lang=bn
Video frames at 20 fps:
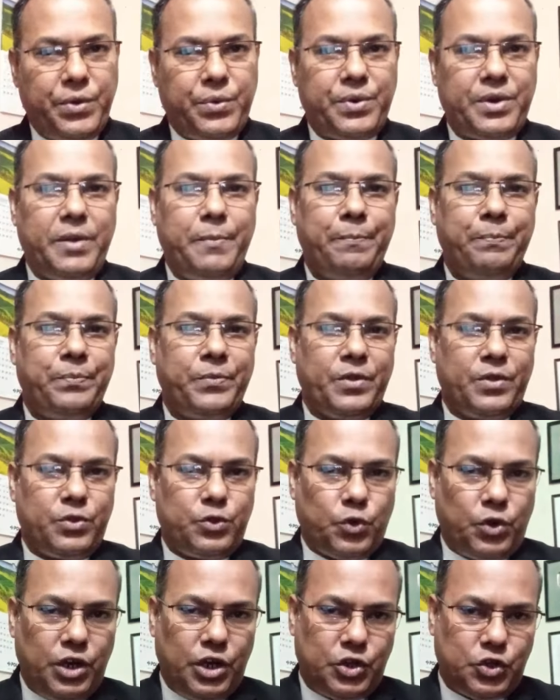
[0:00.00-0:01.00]
করি
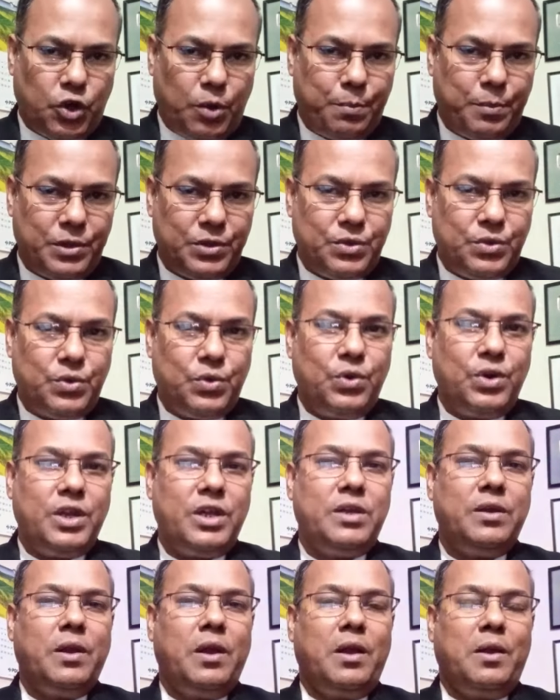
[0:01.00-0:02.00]
দলিল সম্পাদন হলেই
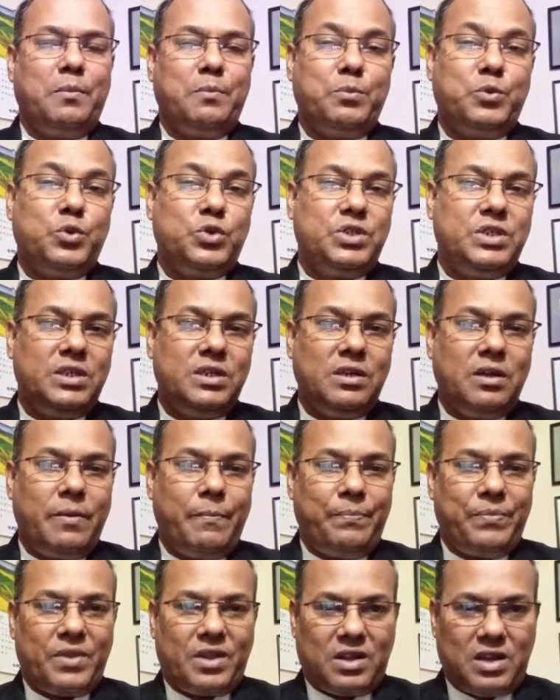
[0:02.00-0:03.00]
বুঝি
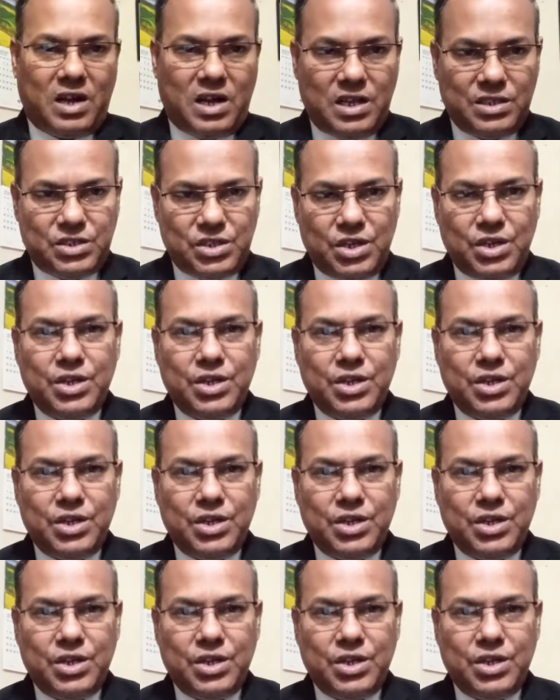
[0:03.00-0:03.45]
কাজ